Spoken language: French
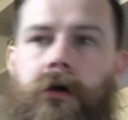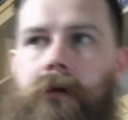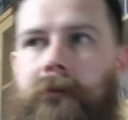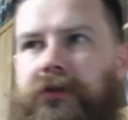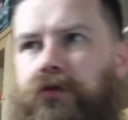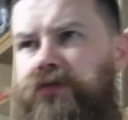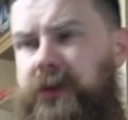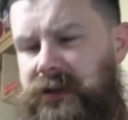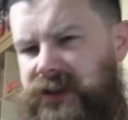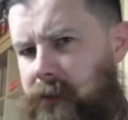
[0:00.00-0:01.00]
Maintenant, je vous ai
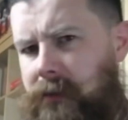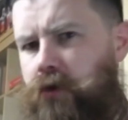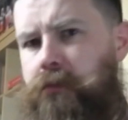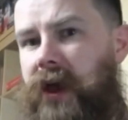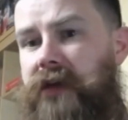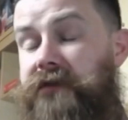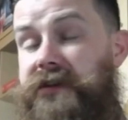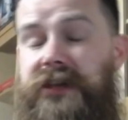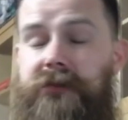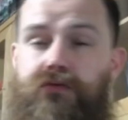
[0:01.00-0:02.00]
passé pas mal le
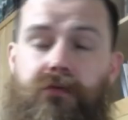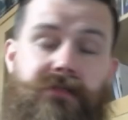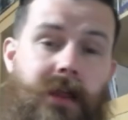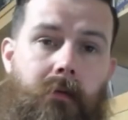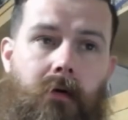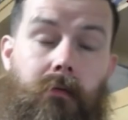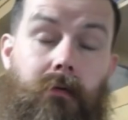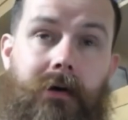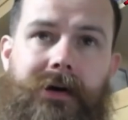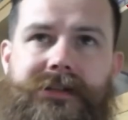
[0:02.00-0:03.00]
PIFSI, parce que finalement,
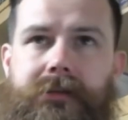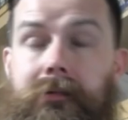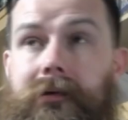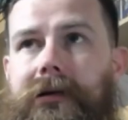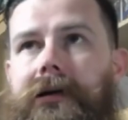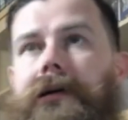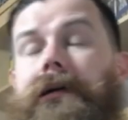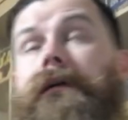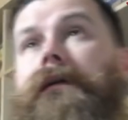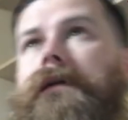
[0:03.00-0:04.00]
bon, euh, c'est pas
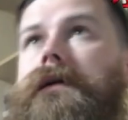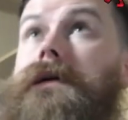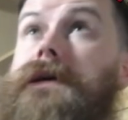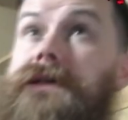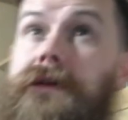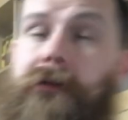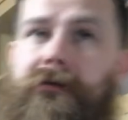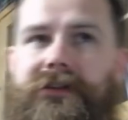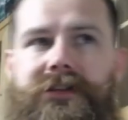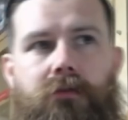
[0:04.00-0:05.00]
c'est pas
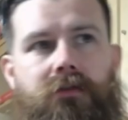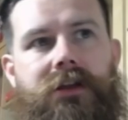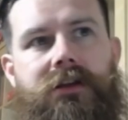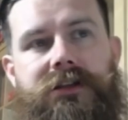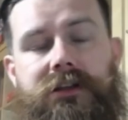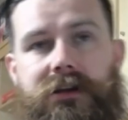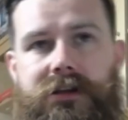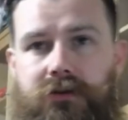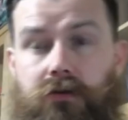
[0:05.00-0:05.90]
forcément très très intéressant.